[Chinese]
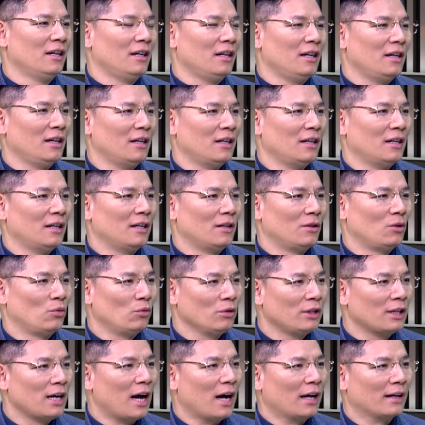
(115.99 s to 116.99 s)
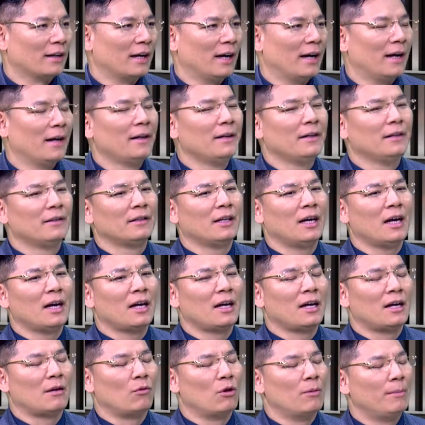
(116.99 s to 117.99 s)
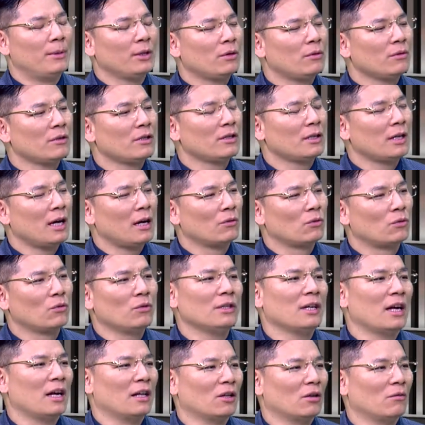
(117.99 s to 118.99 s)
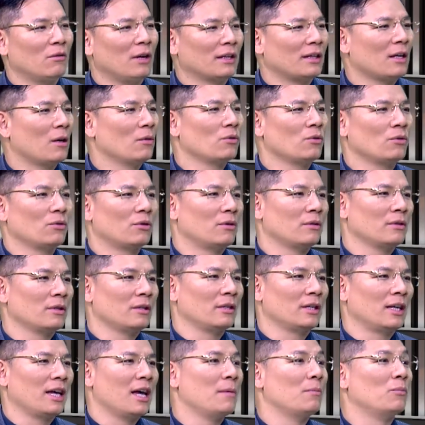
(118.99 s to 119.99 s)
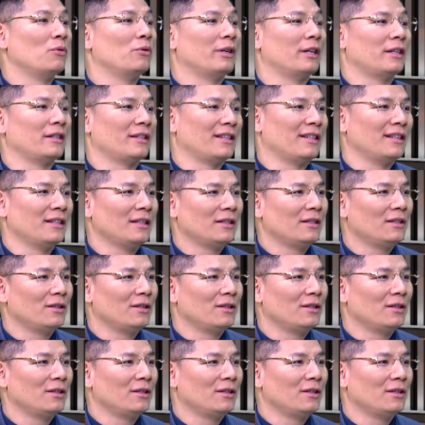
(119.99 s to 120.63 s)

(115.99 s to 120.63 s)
呃，赌场了。那我们都知道，赌场的话到处都是 camera 的，